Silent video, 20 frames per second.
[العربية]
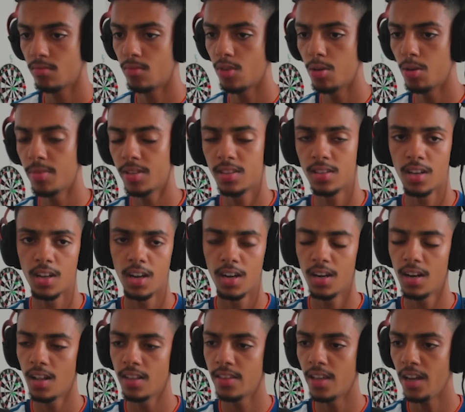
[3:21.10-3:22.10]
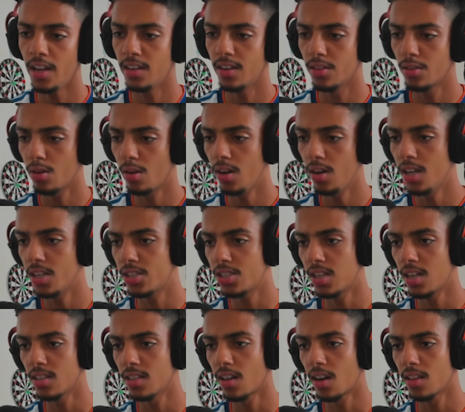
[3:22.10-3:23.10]
المهم الدراري لا داعي نهضروا على هادشي
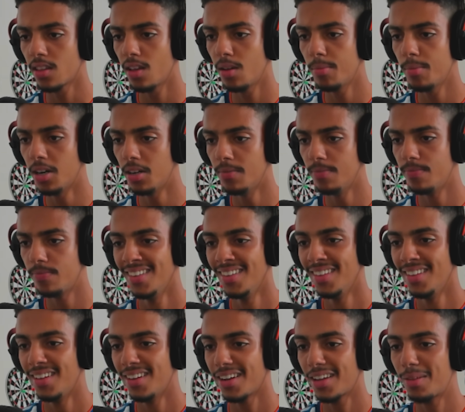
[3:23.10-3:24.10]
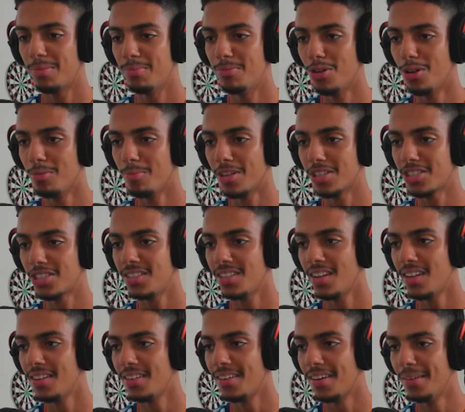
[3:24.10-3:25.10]
اللي طرا دابا نكملوا الماتش
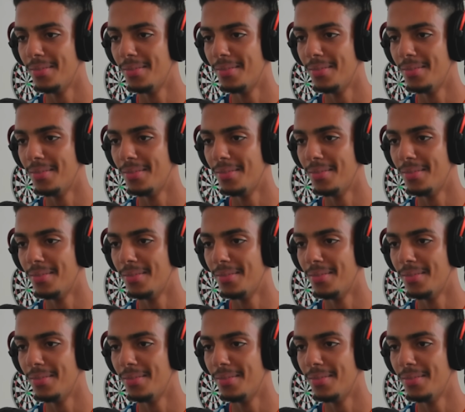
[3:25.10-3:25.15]
ديالنا